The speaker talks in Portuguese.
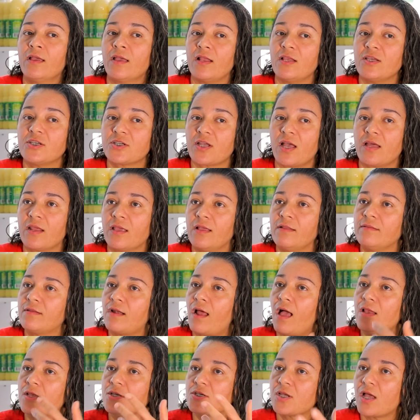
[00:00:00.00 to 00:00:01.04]
Eles querem
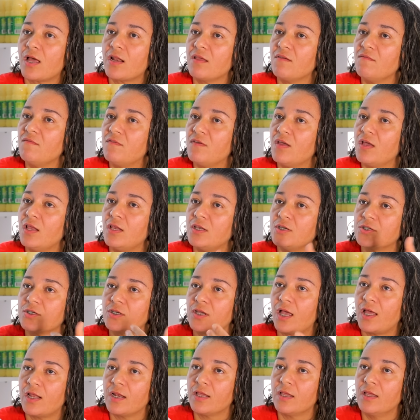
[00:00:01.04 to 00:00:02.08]
entrar, eles querem ver, eles
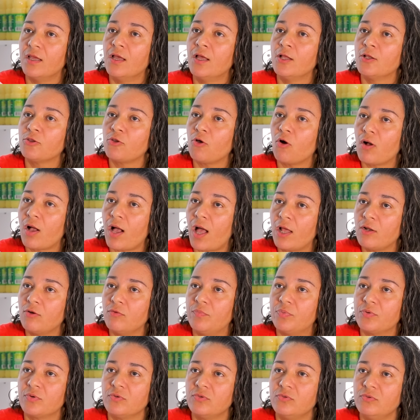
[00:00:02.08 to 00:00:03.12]
querem tocar no
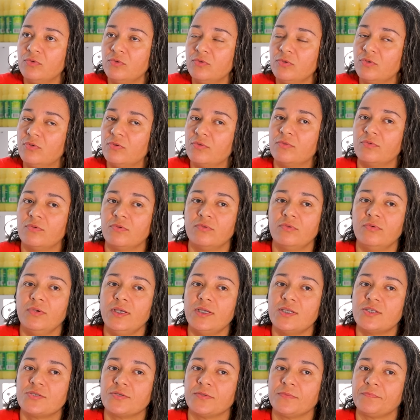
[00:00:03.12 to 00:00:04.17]
produto, tudo
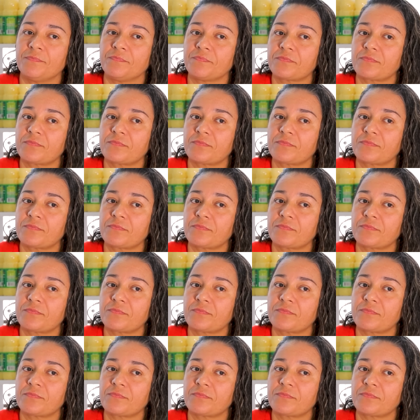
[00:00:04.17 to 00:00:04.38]
isso.